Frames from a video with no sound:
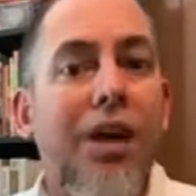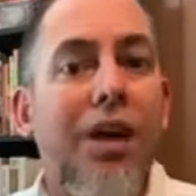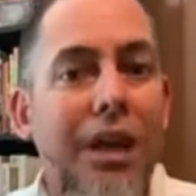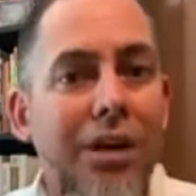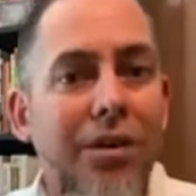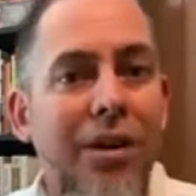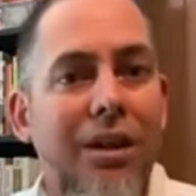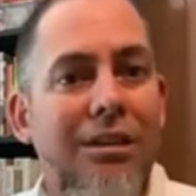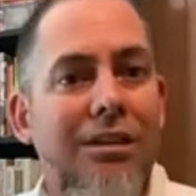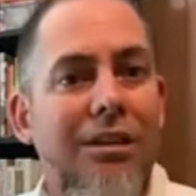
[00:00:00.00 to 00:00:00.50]

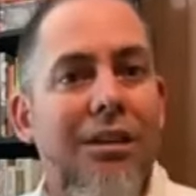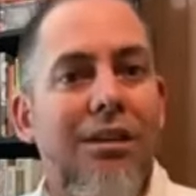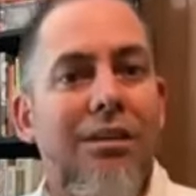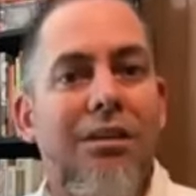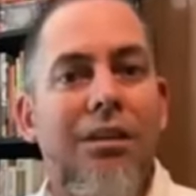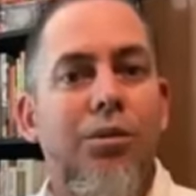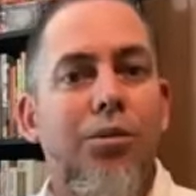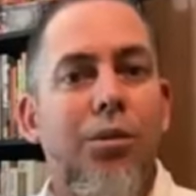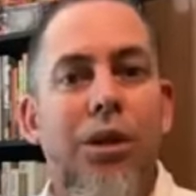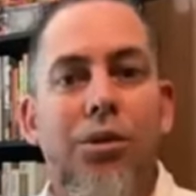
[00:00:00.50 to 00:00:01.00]

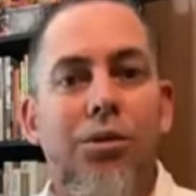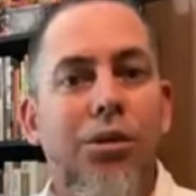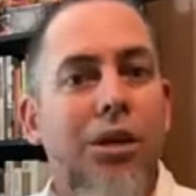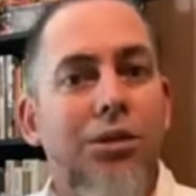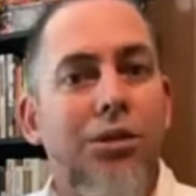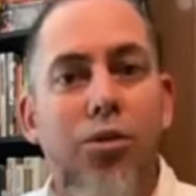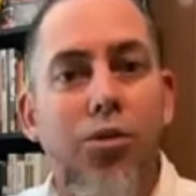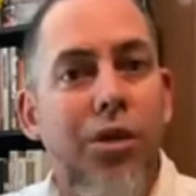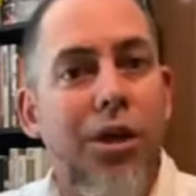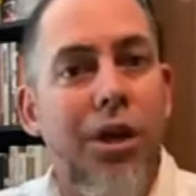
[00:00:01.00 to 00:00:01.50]
suscríbanse si
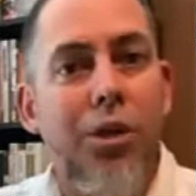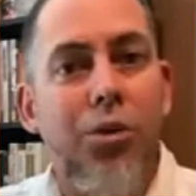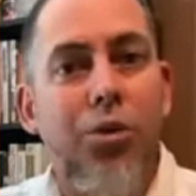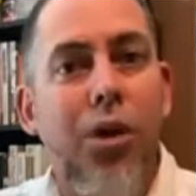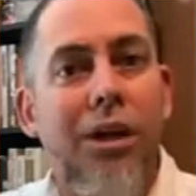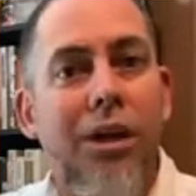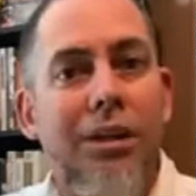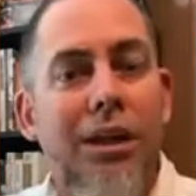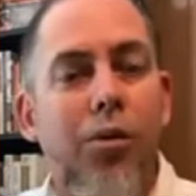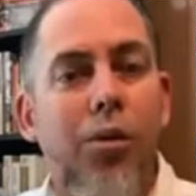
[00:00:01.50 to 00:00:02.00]
usted no se ha
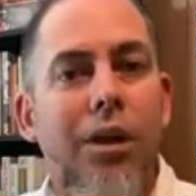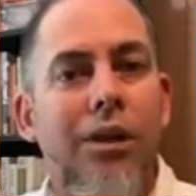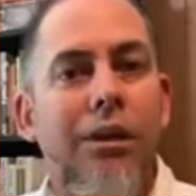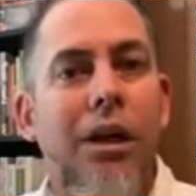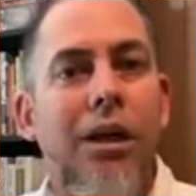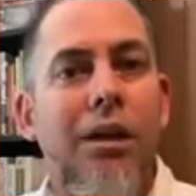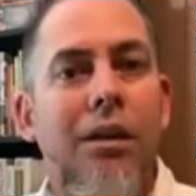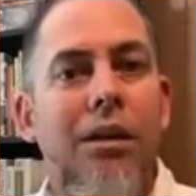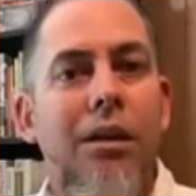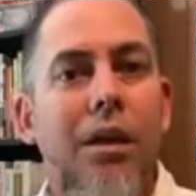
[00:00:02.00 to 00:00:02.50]
suscrito a
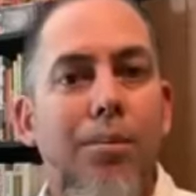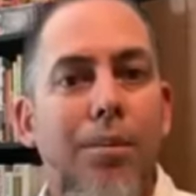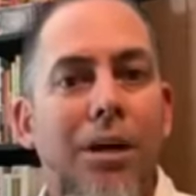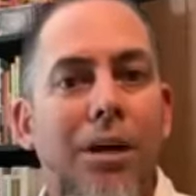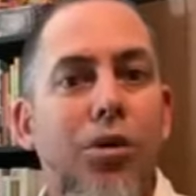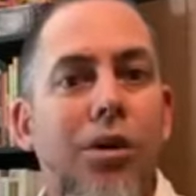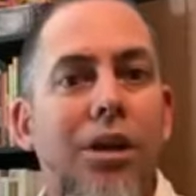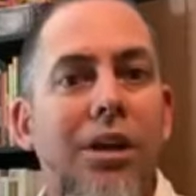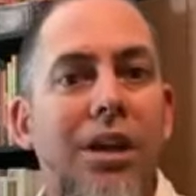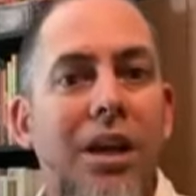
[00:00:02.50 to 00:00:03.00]
esta cuenta
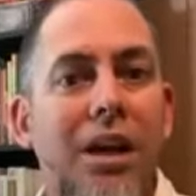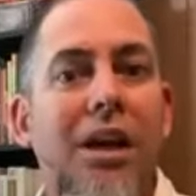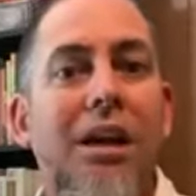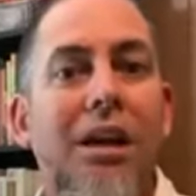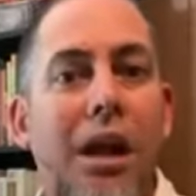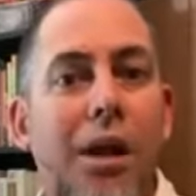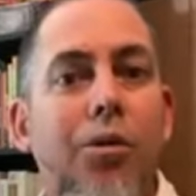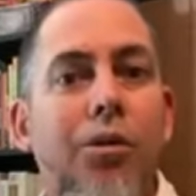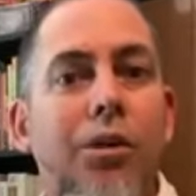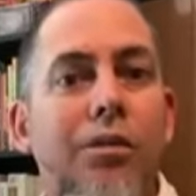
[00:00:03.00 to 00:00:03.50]
y de paso
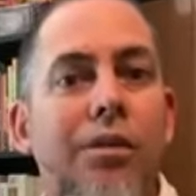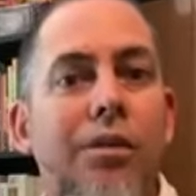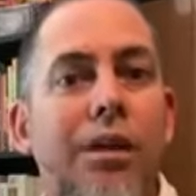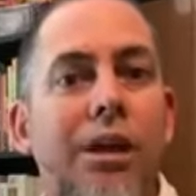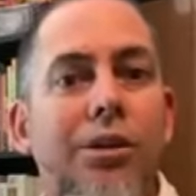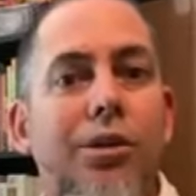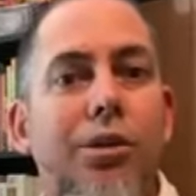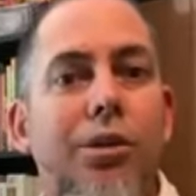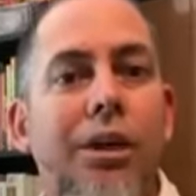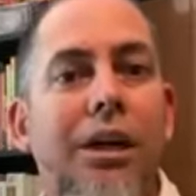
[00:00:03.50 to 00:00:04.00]
les llegan las
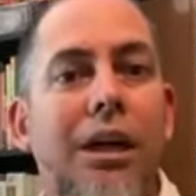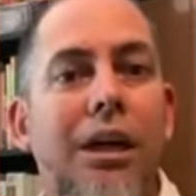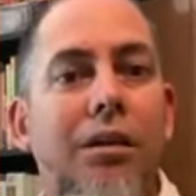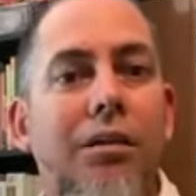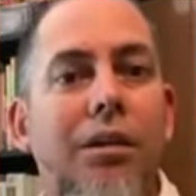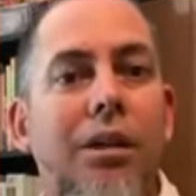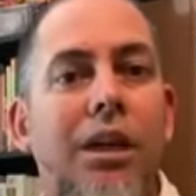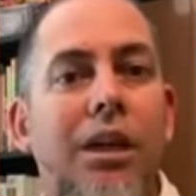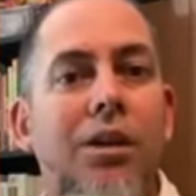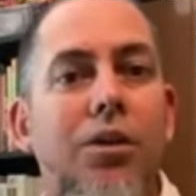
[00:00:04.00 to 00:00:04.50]

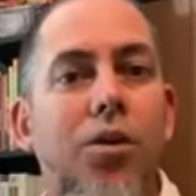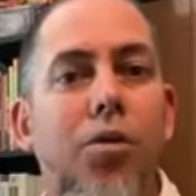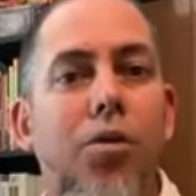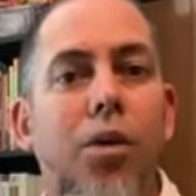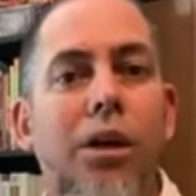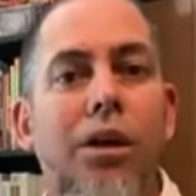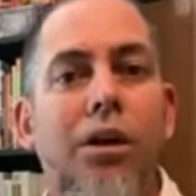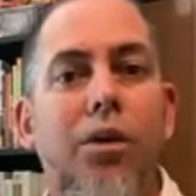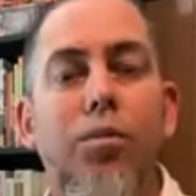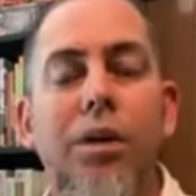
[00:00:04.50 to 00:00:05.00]
notificaciones cada vez
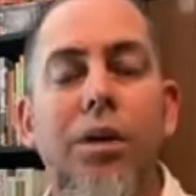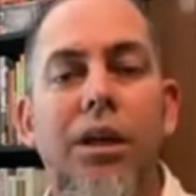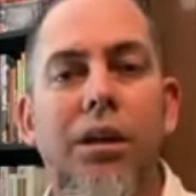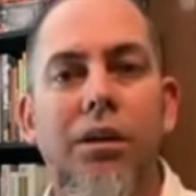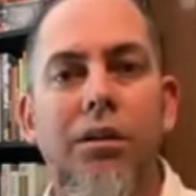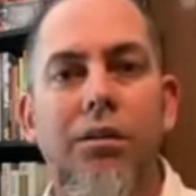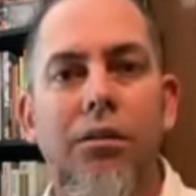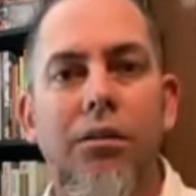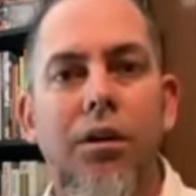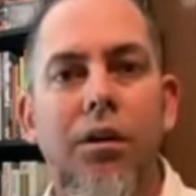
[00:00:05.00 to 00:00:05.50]
que yo
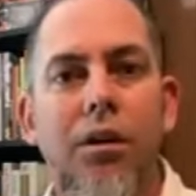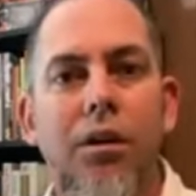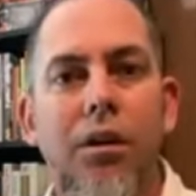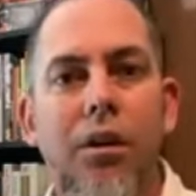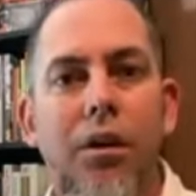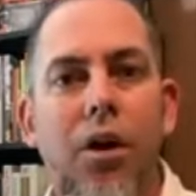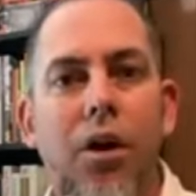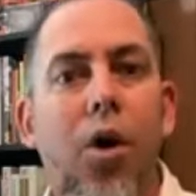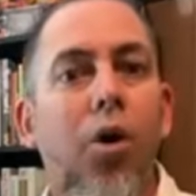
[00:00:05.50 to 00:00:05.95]
cuelgue un video.